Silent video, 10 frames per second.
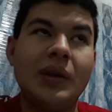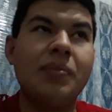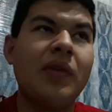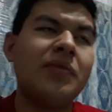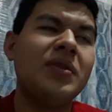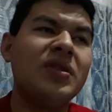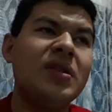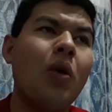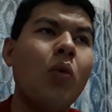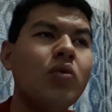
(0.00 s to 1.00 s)
provavelmente
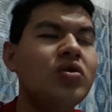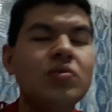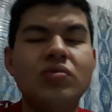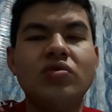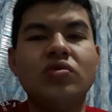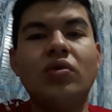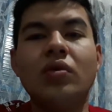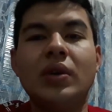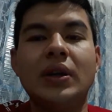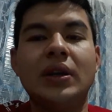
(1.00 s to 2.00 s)
é o último
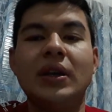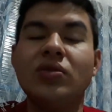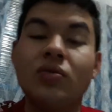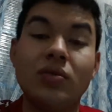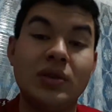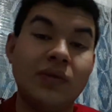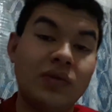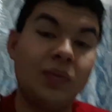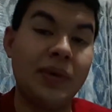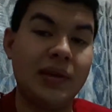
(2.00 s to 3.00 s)
jogo aí exclusivo
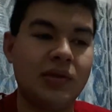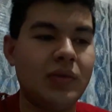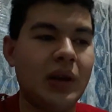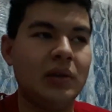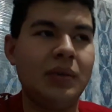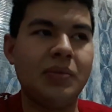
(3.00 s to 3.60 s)
do PS4, né?